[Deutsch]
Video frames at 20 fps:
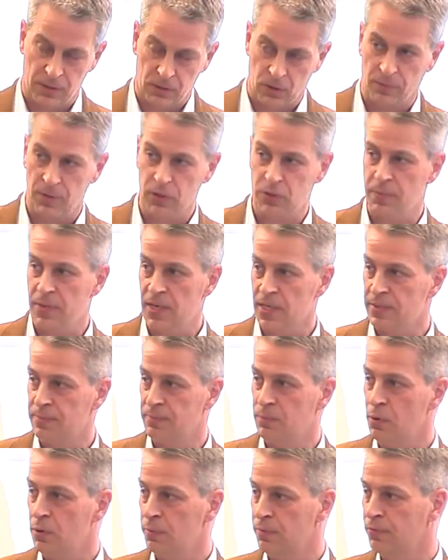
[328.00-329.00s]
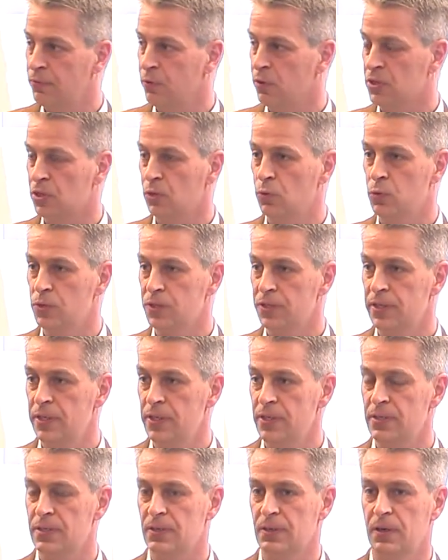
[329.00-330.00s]
Kommen wir zum ersten Punkt, bevor es
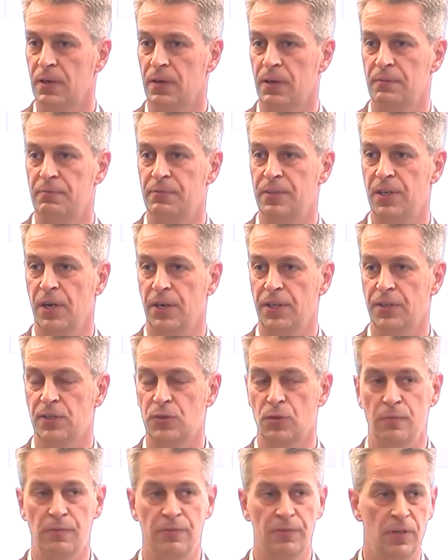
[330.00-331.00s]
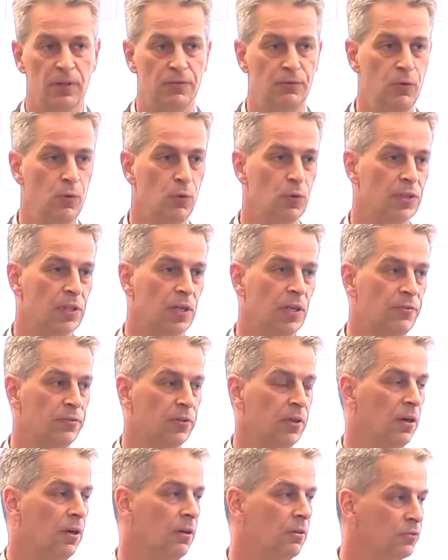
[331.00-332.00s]
losgeht. Äh, wie kann ich das Umfeld
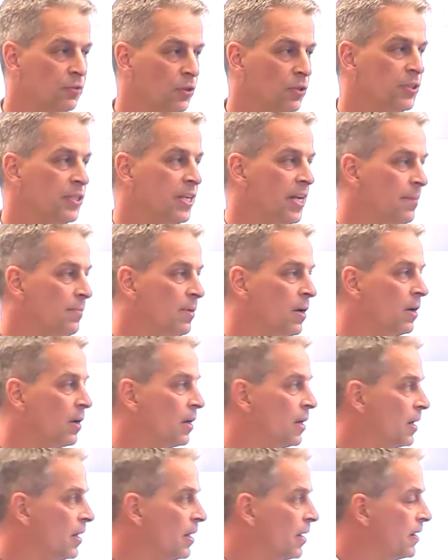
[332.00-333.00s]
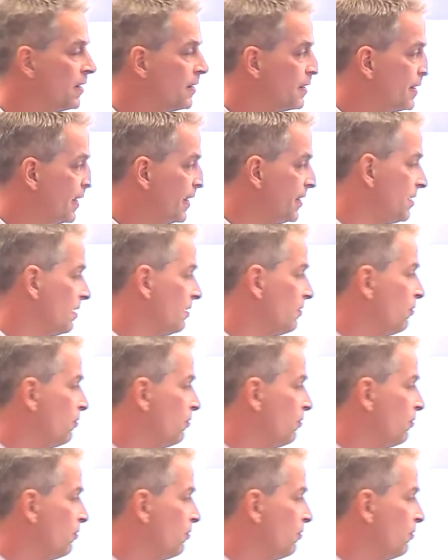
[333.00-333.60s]
Führungskräfte auf so ein Thema äh, Kata